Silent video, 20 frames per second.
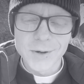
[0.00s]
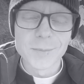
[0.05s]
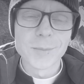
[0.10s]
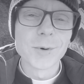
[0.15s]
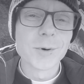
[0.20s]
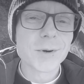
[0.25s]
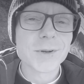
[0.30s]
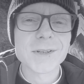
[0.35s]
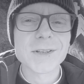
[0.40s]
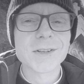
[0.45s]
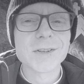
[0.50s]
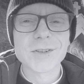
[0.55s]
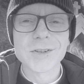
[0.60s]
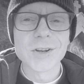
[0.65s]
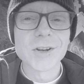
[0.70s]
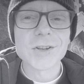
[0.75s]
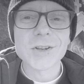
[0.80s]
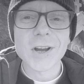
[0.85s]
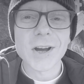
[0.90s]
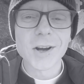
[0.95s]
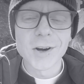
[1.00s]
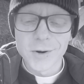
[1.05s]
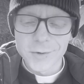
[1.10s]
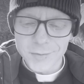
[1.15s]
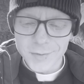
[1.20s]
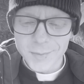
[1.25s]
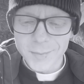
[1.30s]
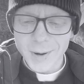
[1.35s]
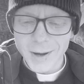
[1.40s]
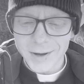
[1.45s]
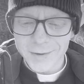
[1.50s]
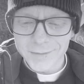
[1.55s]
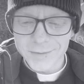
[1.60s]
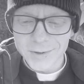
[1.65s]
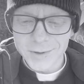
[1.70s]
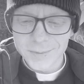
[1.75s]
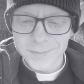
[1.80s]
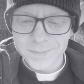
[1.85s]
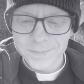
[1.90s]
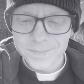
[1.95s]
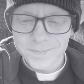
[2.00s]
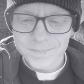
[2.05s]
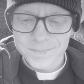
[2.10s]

Bóg z krzyża go wybawi.